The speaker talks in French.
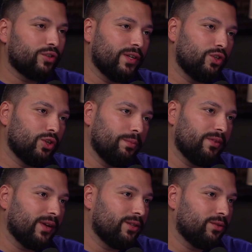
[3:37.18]
je fais du
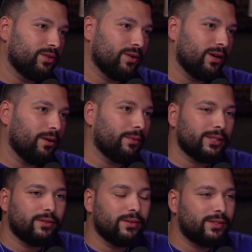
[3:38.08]
Shopify toujours
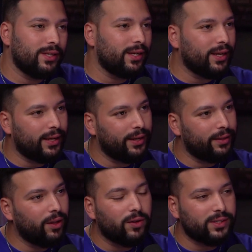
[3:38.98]
parce que c'est
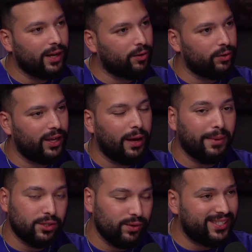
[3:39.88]
non, c'est un côté
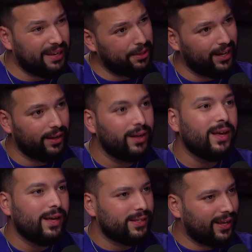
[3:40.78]
Amazon, c'est bien,
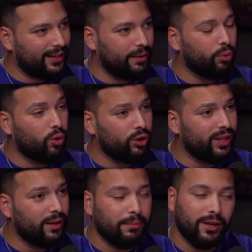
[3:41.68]
ça a des bons
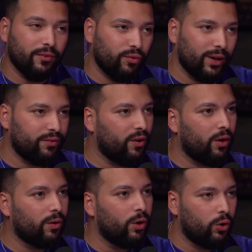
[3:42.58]
côtés, mais faut être
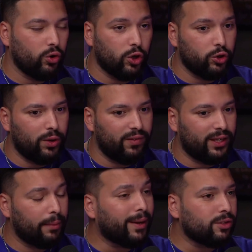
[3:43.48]
franc. Aujourd'hui,
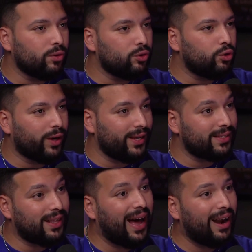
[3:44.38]
avec Amazon, tu
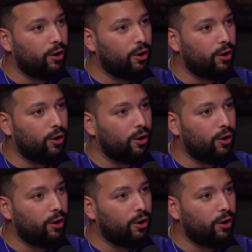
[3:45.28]
restes à